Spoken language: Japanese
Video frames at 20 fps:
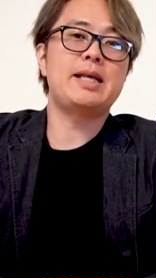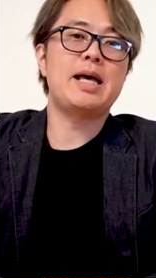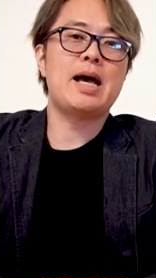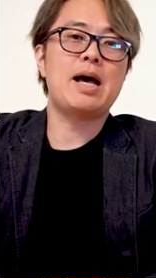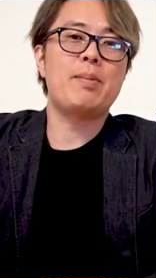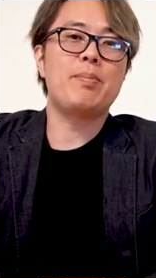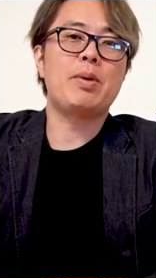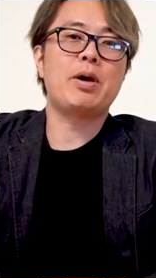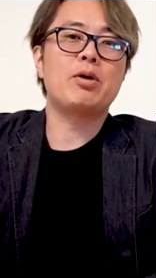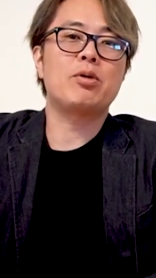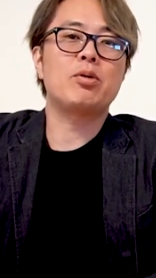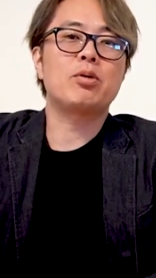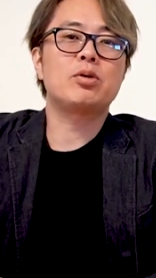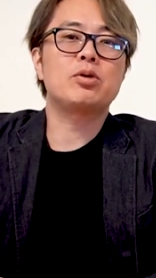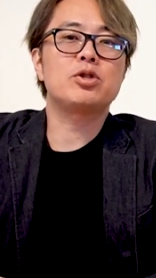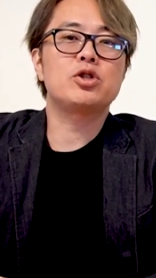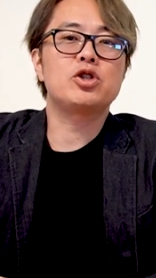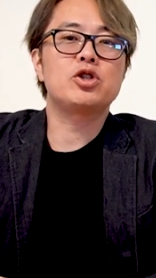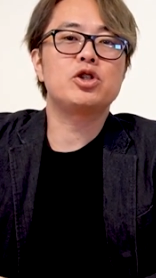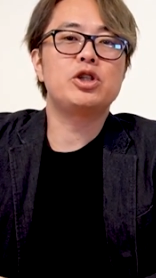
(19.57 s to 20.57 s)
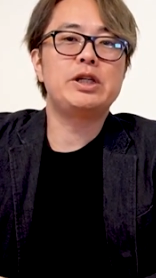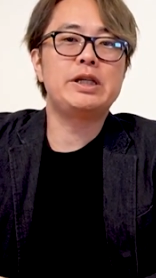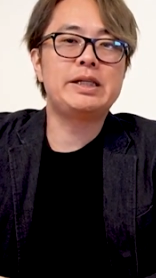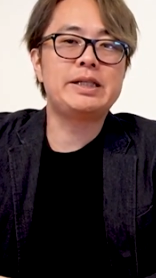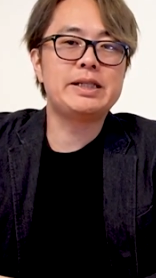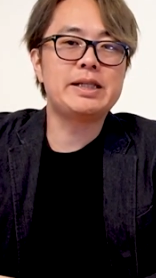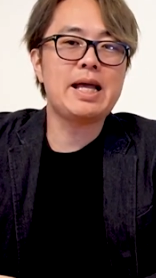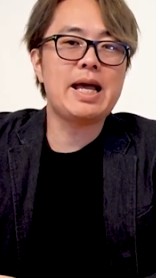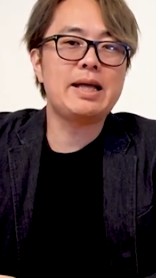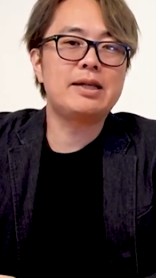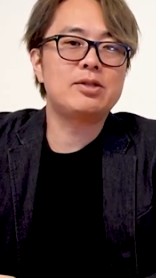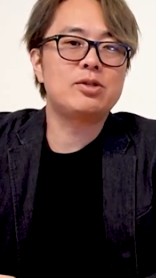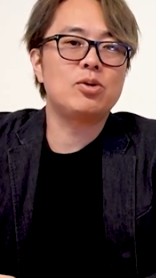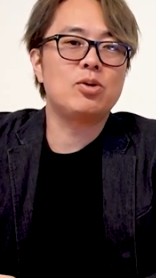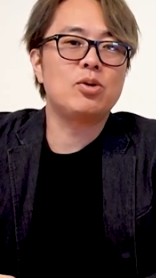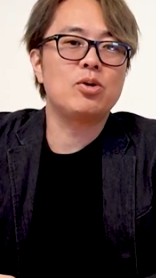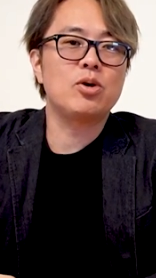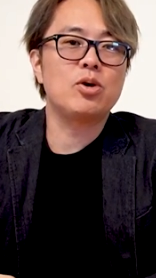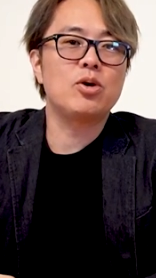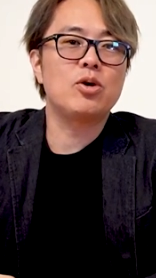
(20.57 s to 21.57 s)
1861年
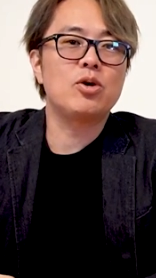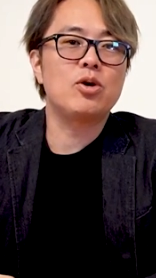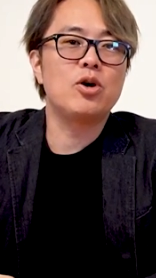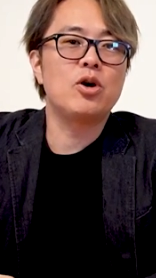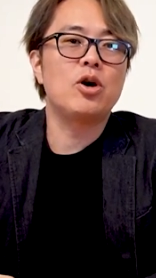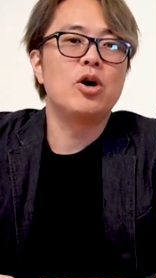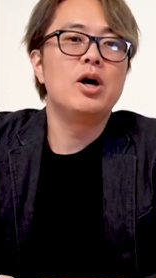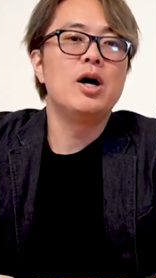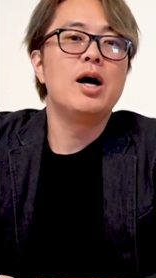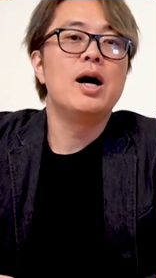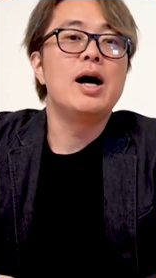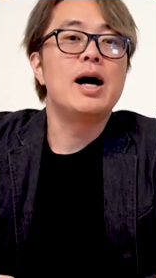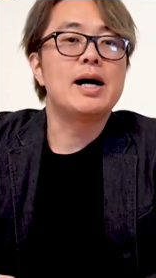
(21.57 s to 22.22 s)
創業の